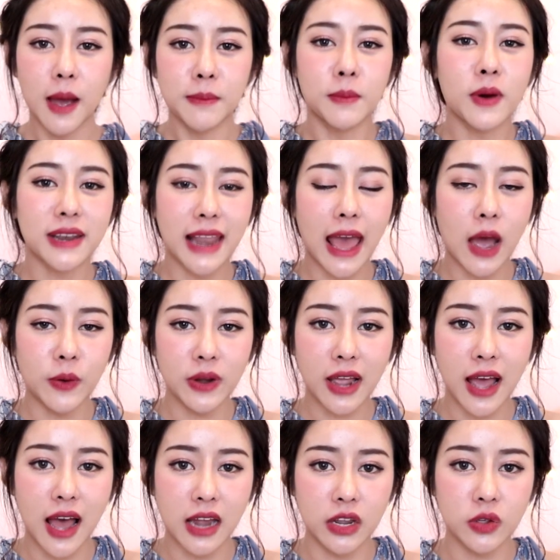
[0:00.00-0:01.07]
หมดแล้ว
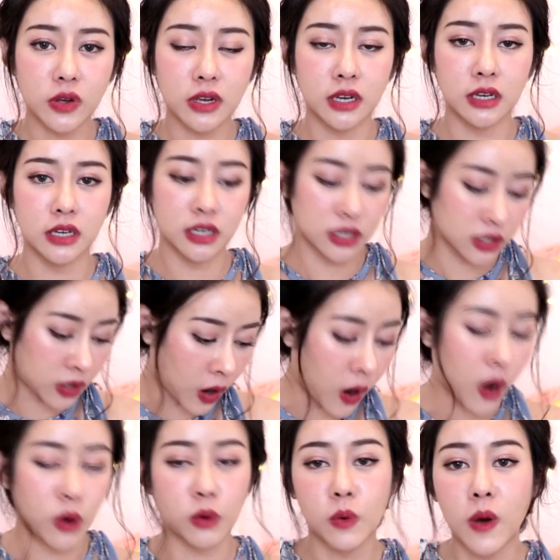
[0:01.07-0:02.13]
นะคะนี่ก็คือข
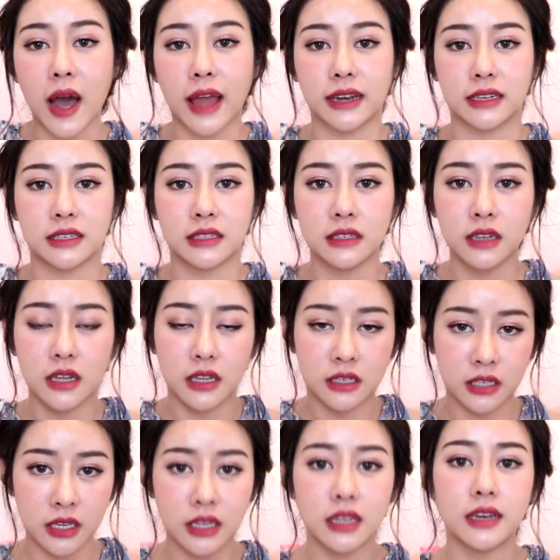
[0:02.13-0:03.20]
องขวัญ
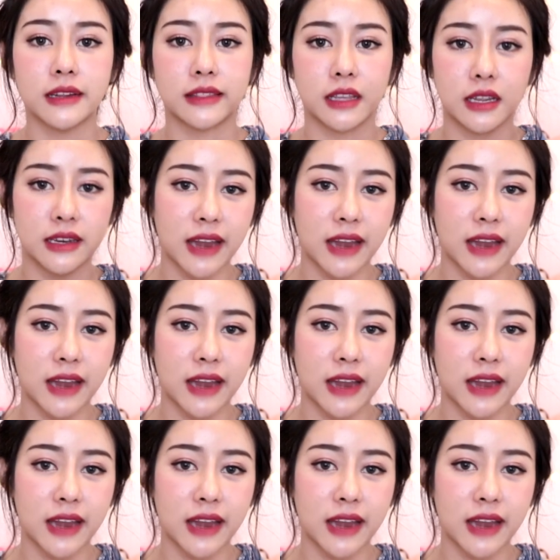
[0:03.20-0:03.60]
ที่นาตี้